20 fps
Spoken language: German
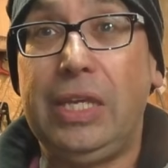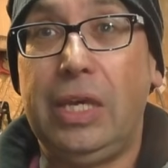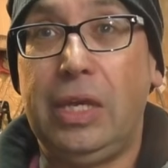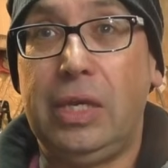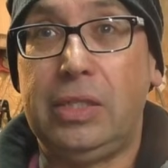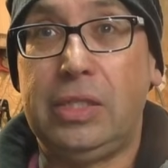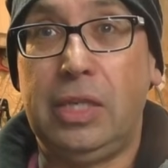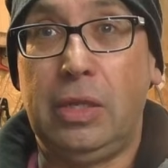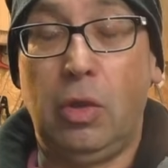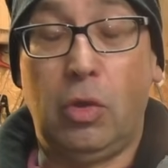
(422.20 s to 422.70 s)

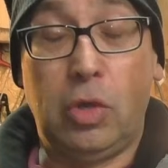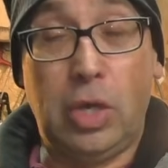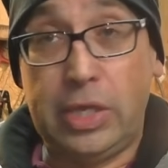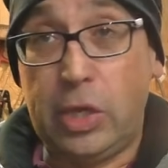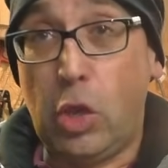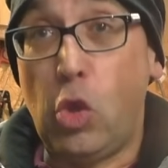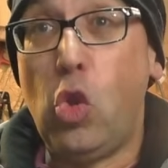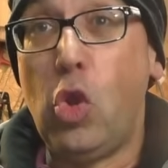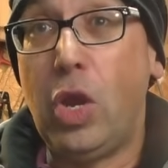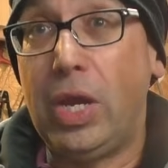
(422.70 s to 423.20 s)
ihr oder
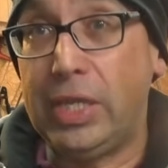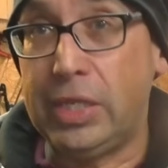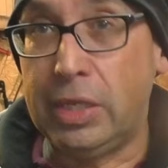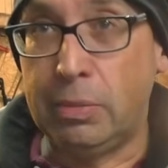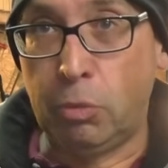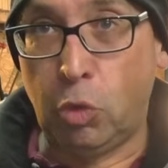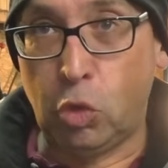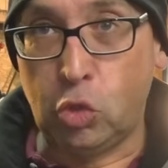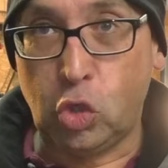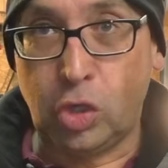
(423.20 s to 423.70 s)
je höher ihr
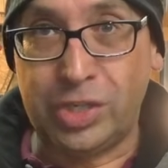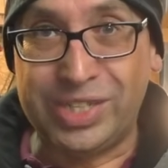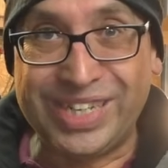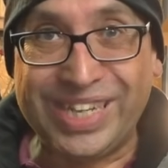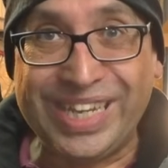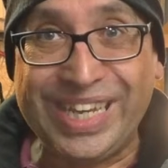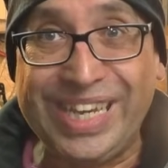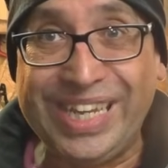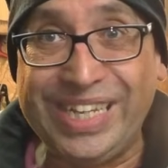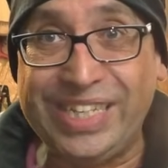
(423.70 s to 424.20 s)
den Motor
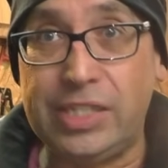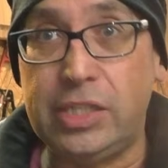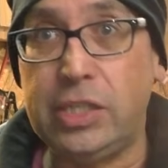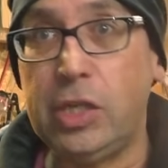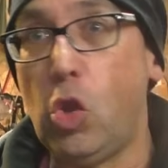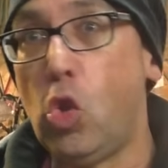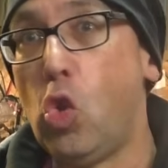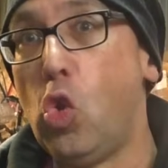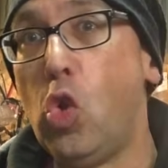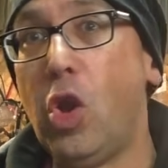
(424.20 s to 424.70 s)
dreht,
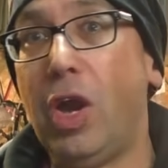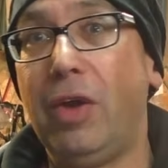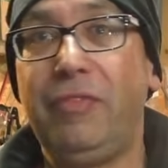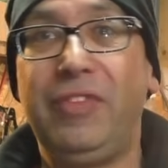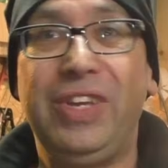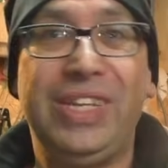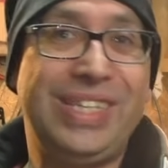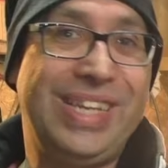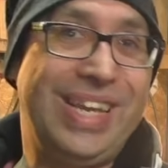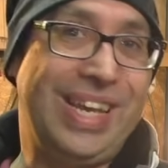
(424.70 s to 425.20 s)
je höher
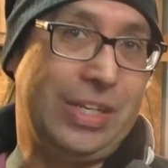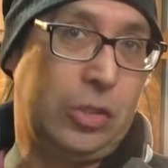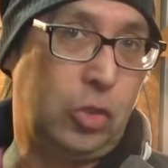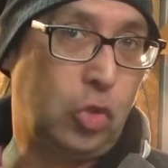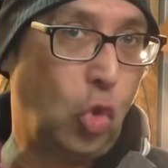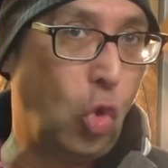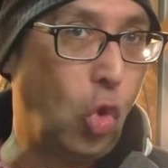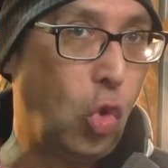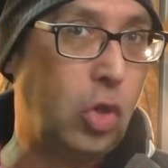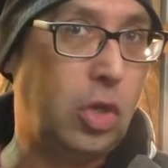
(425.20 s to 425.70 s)
wird der
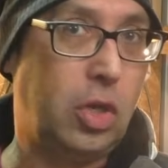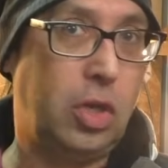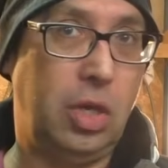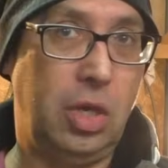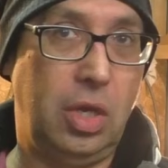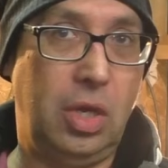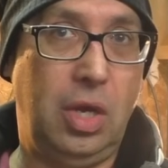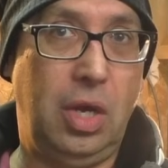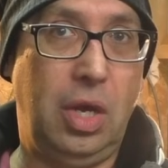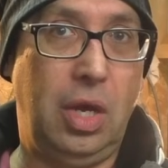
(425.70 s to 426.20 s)

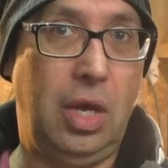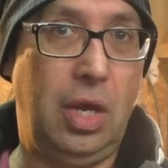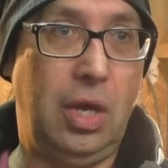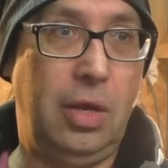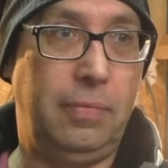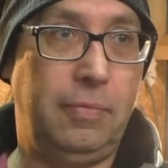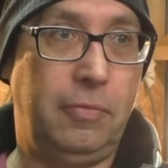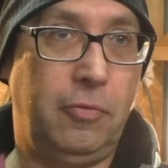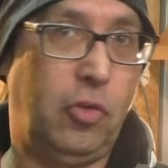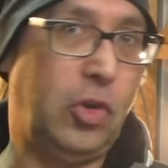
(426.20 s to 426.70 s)
Druck
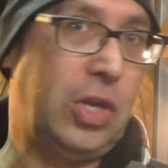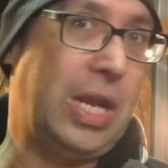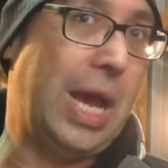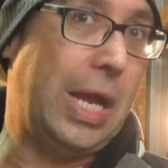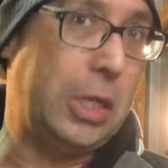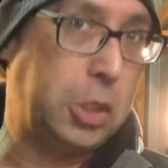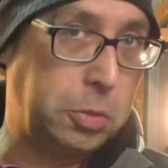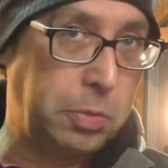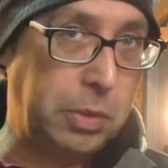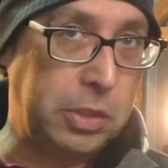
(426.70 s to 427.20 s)
ähm, von der
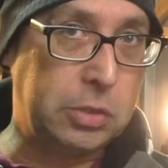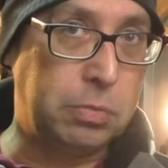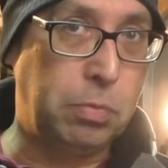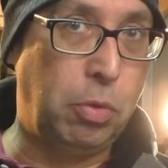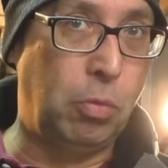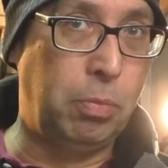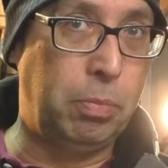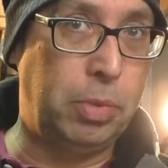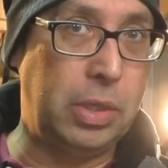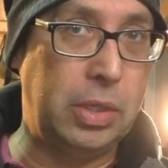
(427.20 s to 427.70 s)

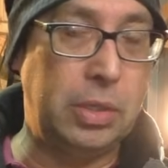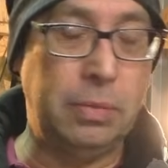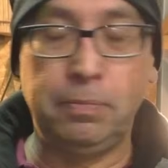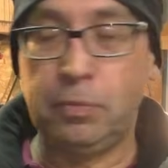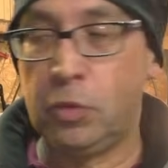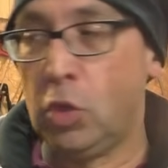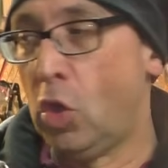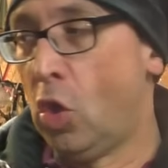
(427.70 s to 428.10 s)
Einspritzpumpe.